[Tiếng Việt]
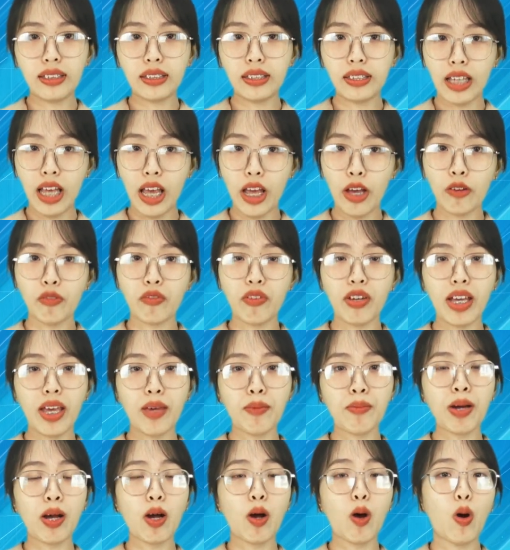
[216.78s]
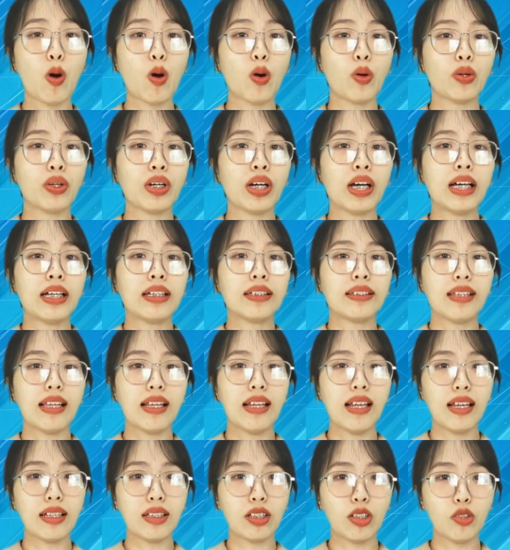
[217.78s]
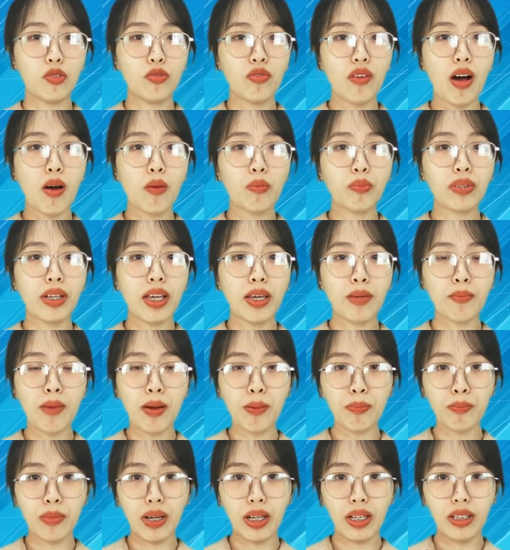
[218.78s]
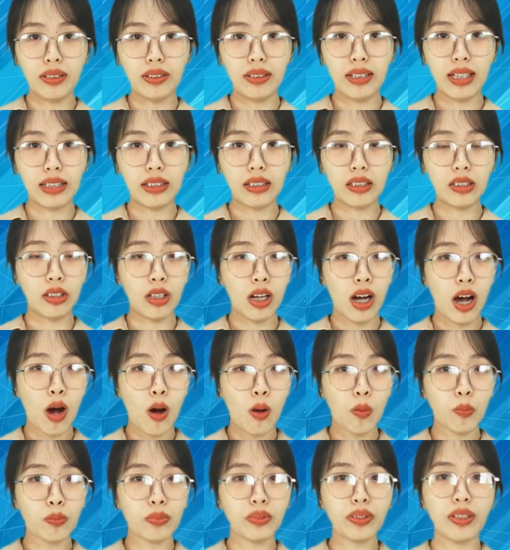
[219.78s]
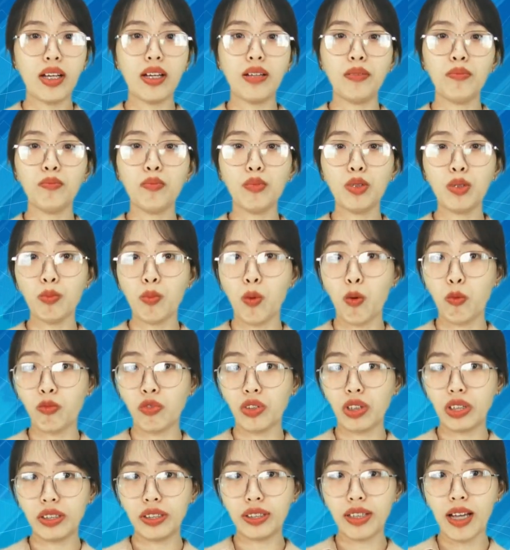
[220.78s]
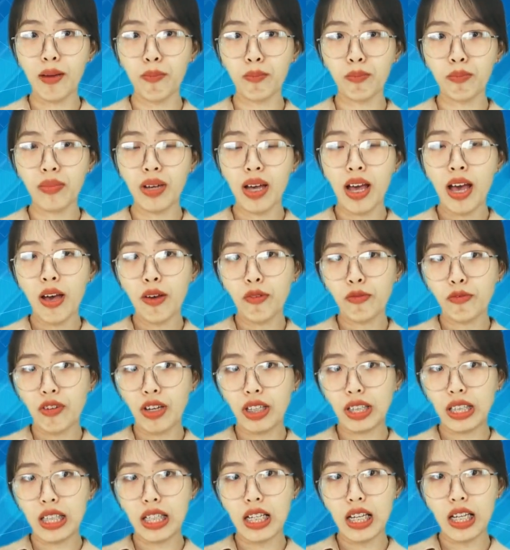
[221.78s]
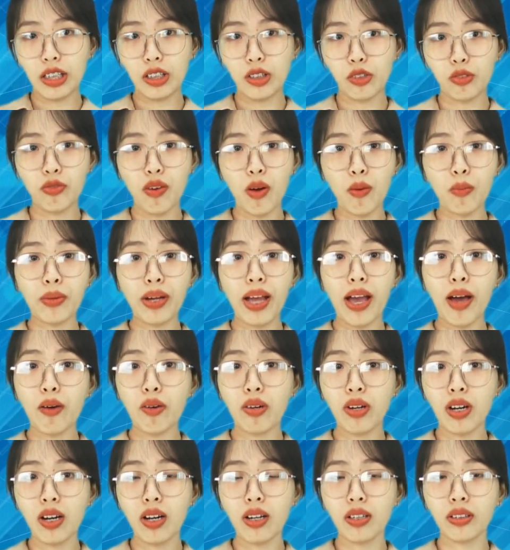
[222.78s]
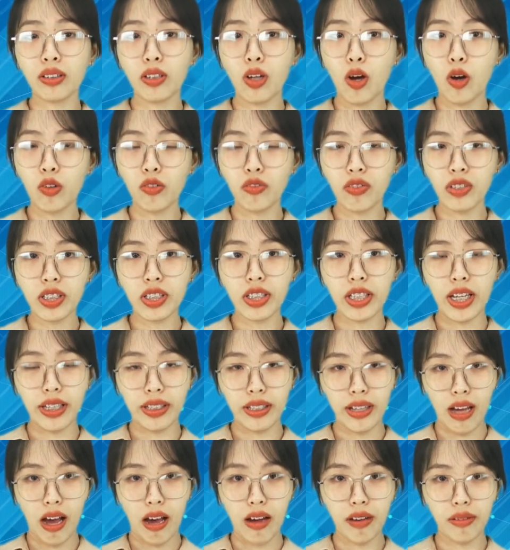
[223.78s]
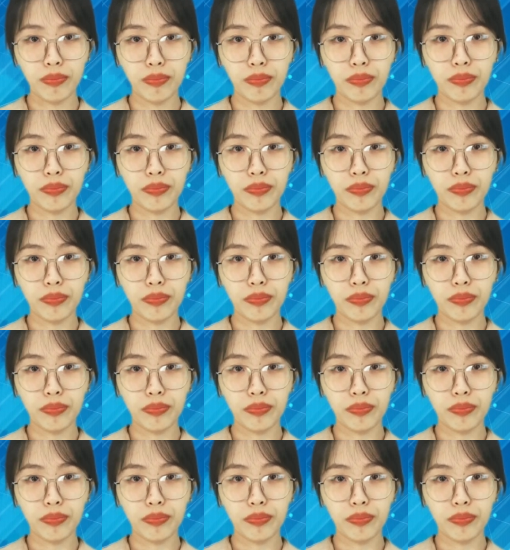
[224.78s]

Theo W H O, tỷ lệ tử vong khi mắc bệnh là từ không đến mười một phần trăm và tỷ lệ tử vong cao hơn đối với trẻ nhỏ.